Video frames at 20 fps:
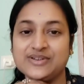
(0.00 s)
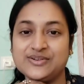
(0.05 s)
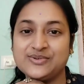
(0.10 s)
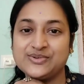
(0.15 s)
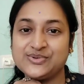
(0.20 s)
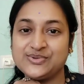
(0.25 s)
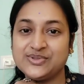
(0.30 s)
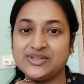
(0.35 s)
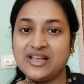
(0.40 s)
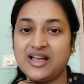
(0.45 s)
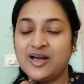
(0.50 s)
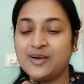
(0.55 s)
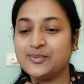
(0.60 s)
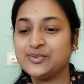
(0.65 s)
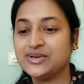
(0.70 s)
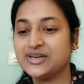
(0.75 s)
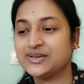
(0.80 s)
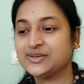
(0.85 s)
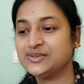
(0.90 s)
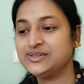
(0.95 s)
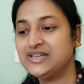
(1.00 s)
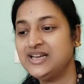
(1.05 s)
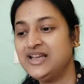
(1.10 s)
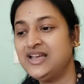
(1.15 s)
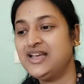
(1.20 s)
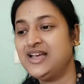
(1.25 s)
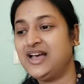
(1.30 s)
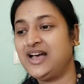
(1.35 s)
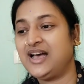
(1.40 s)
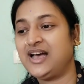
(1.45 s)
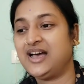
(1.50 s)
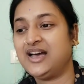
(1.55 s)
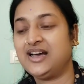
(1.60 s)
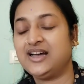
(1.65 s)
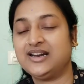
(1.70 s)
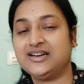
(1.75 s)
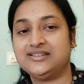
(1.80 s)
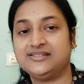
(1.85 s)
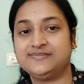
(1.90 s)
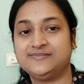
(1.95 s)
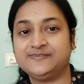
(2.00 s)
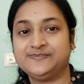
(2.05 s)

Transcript: ওকে ওষুধ খাওয়াবো এখন আর